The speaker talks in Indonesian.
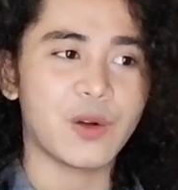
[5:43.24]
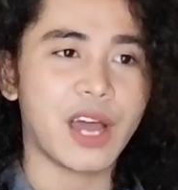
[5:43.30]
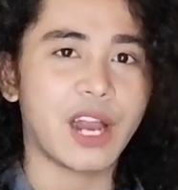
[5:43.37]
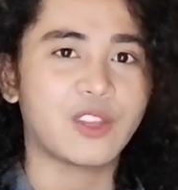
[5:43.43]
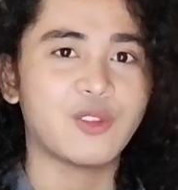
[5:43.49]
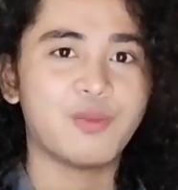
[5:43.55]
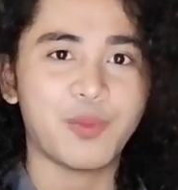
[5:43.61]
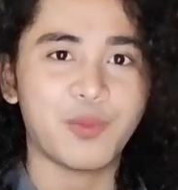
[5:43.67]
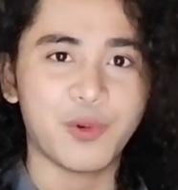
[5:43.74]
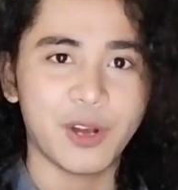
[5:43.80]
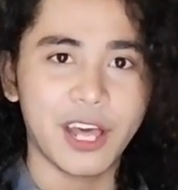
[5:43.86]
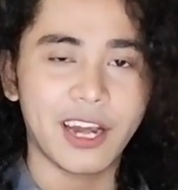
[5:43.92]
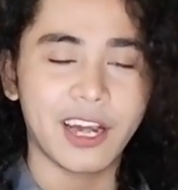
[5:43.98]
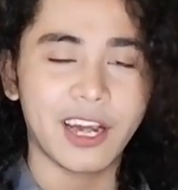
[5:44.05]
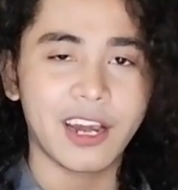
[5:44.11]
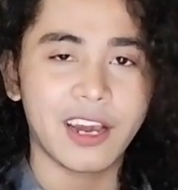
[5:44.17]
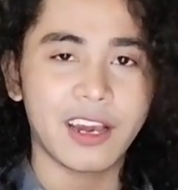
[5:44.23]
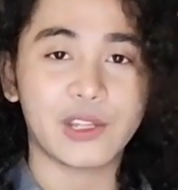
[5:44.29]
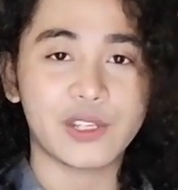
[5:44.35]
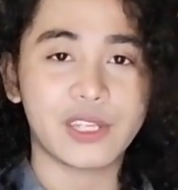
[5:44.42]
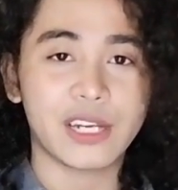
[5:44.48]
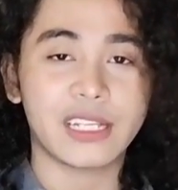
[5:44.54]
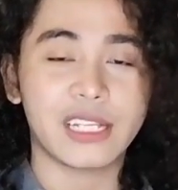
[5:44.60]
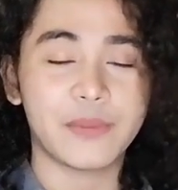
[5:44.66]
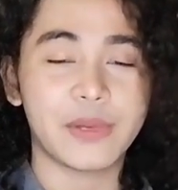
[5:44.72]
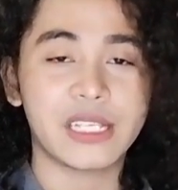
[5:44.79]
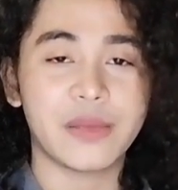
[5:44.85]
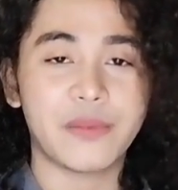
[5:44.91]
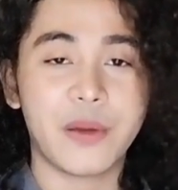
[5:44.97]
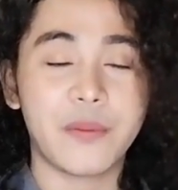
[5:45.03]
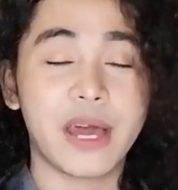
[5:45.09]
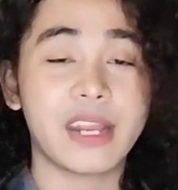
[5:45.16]
loh kartun populer atau cerita
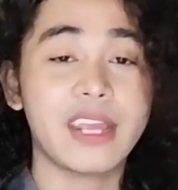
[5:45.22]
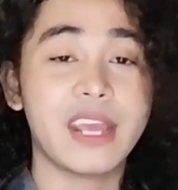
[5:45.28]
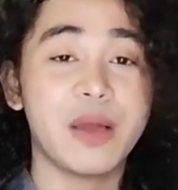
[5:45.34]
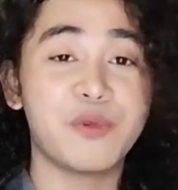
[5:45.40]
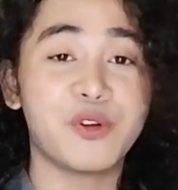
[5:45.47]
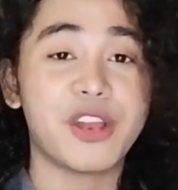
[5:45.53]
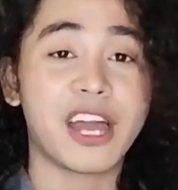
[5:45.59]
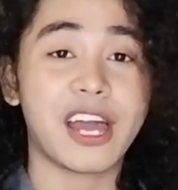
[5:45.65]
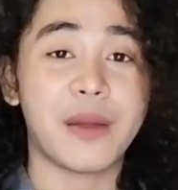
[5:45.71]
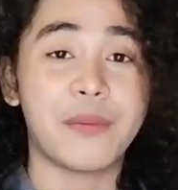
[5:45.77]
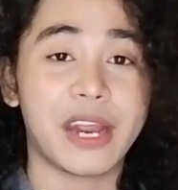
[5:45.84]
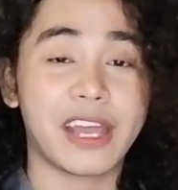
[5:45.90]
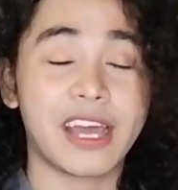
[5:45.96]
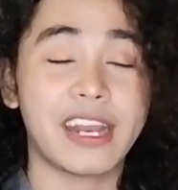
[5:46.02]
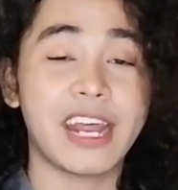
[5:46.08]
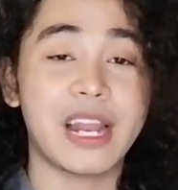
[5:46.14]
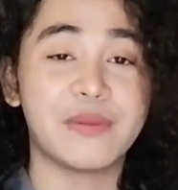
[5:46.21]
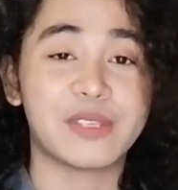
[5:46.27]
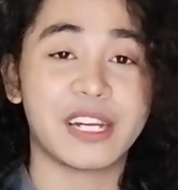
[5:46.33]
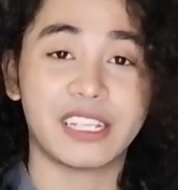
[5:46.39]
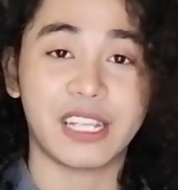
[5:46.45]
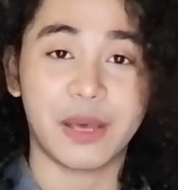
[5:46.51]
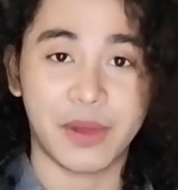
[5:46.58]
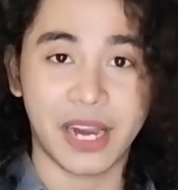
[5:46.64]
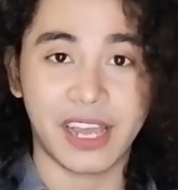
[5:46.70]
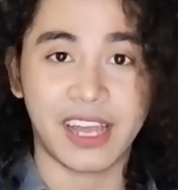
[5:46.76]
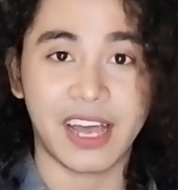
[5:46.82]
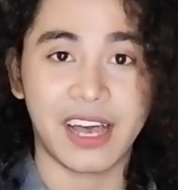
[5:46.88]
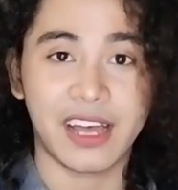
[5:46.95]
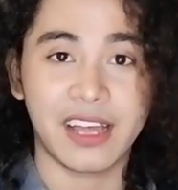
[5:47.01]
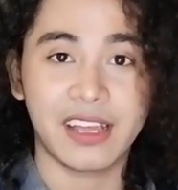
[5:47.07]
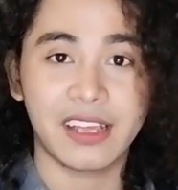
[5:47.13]
fiksi penggemar yang menggunakan mereka dalam cerita
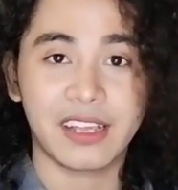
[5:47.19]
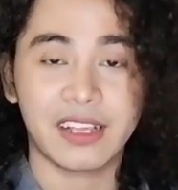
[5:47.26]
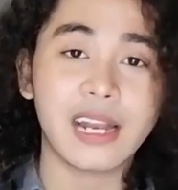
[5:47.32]
mereka.